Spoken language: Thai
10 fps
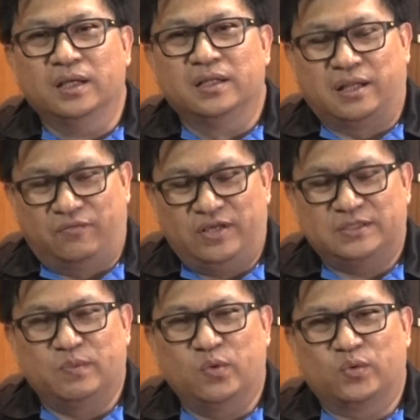ใน
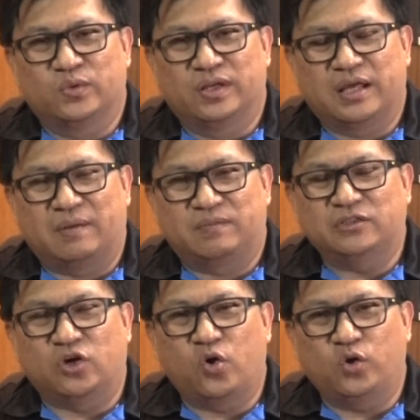Facebook นะครับ ทั้
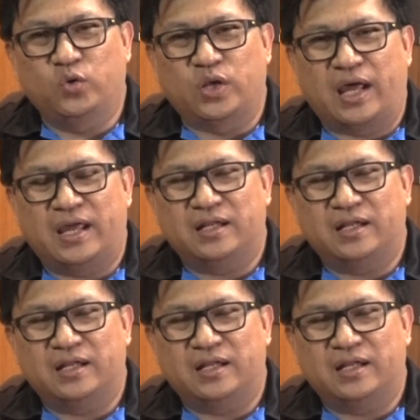งสองคนอยู่ไหน